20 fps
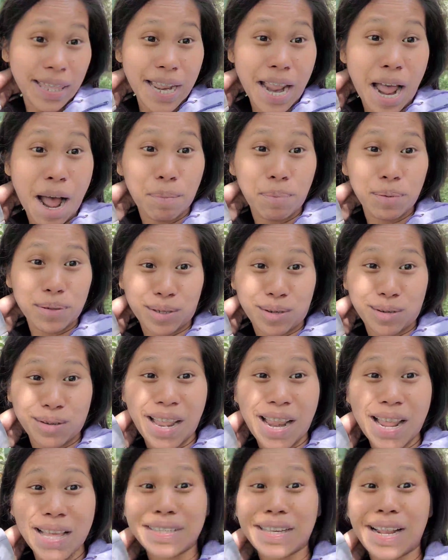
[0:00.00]
tinapos ko
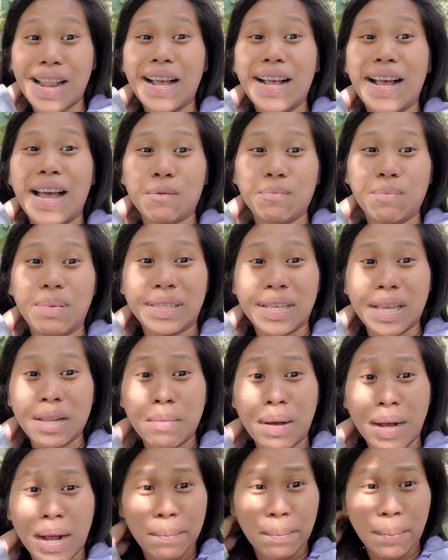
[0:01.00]
na lang silang harbisin
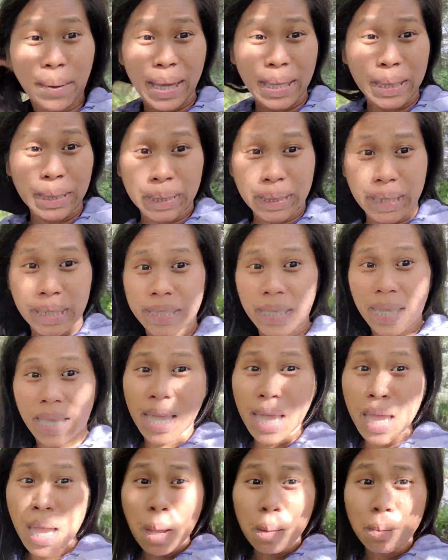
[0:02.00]
mga friends kasi
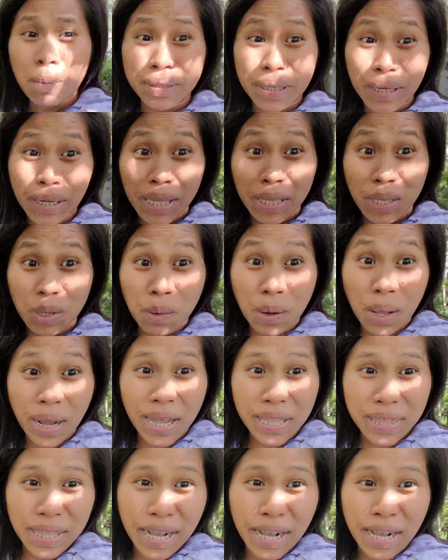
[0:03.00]
masakit yung
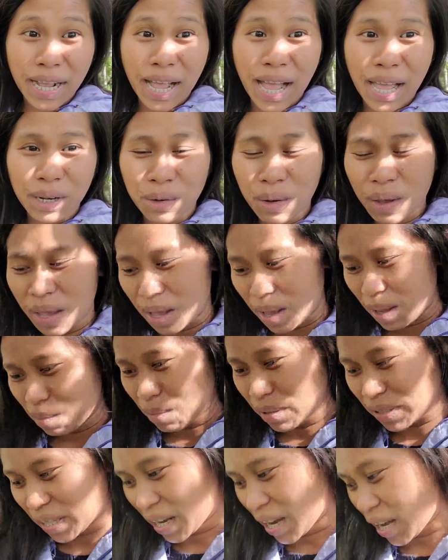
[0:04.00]
kagat ng ano eh,
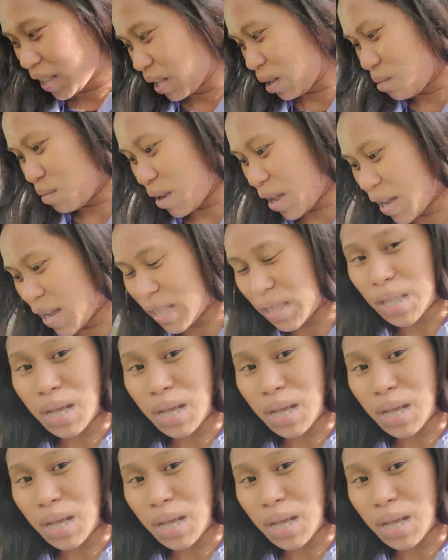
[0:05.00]
masakit yung kagat